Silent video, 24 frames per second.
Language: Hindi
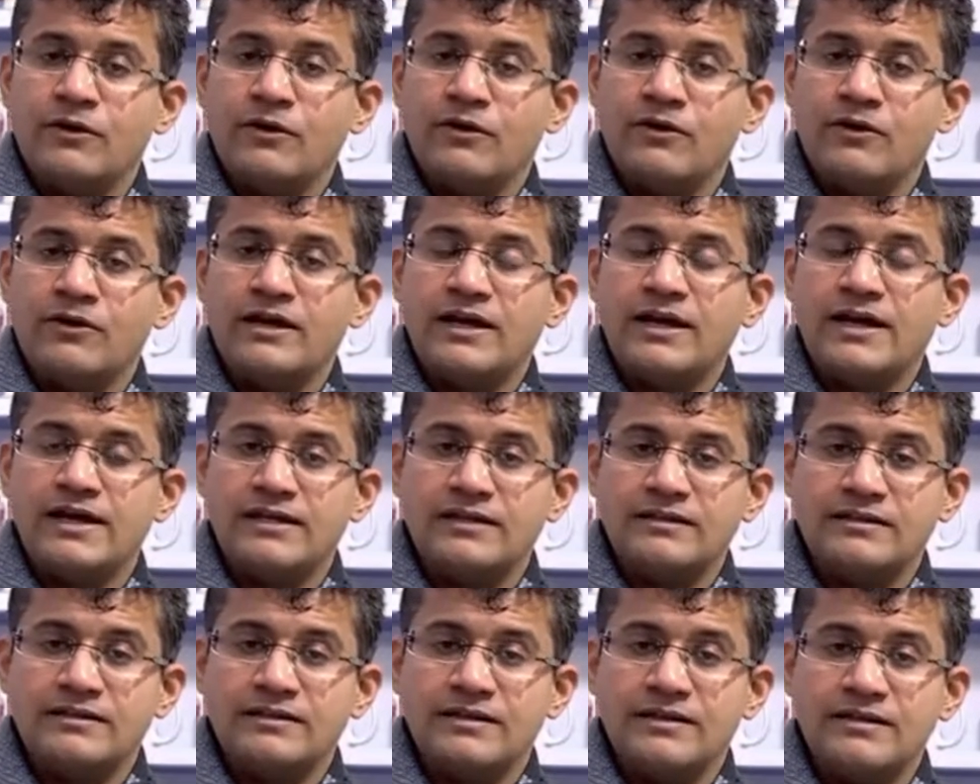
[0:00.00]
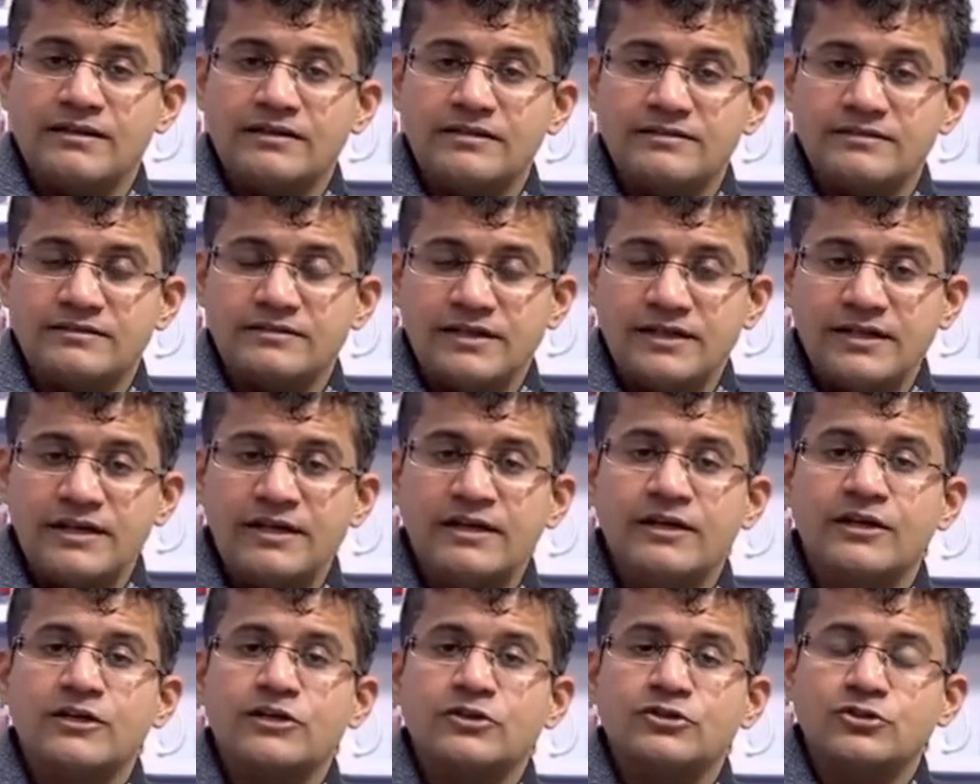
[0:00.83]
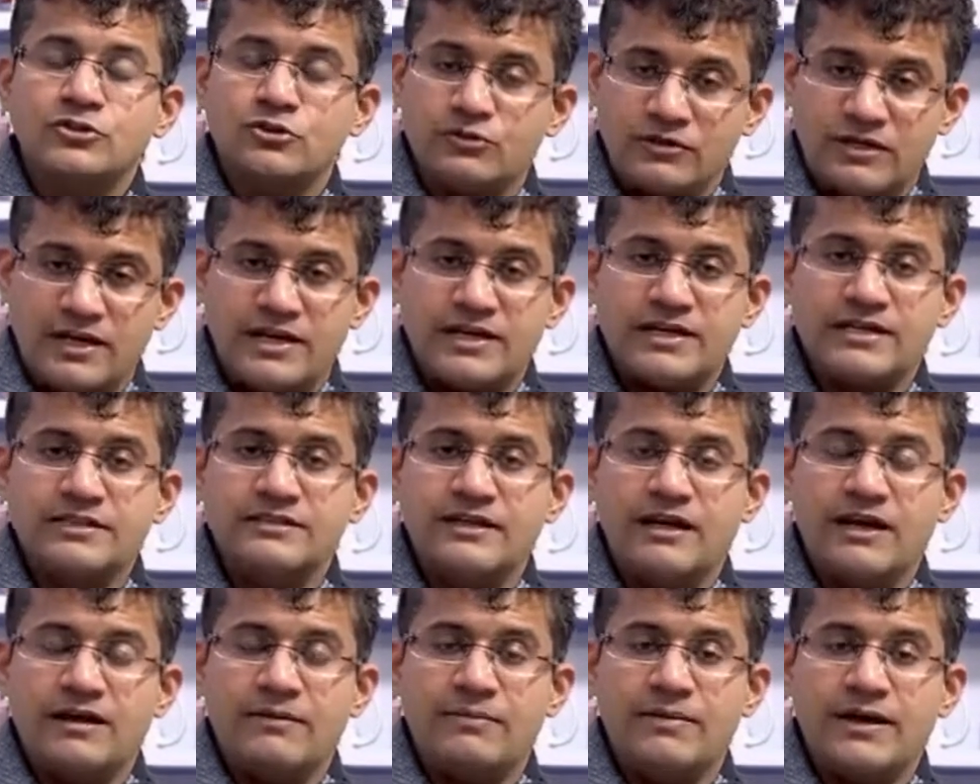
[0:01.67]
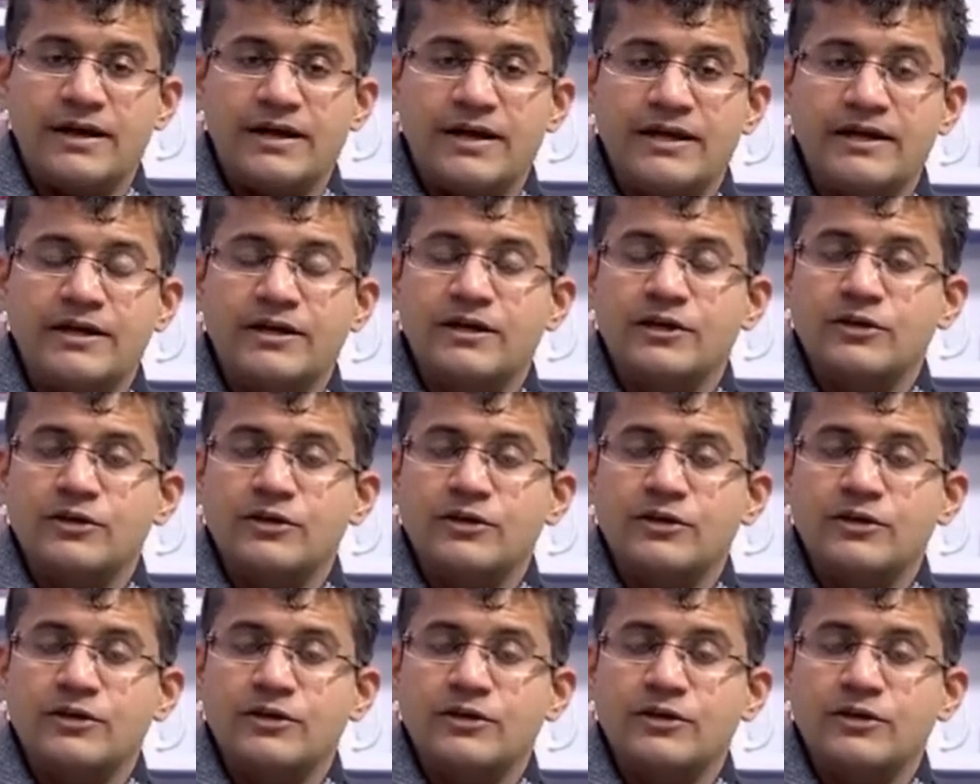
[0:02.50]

और हेल्थ के रिस्क से छुटकारा दिला पाएँ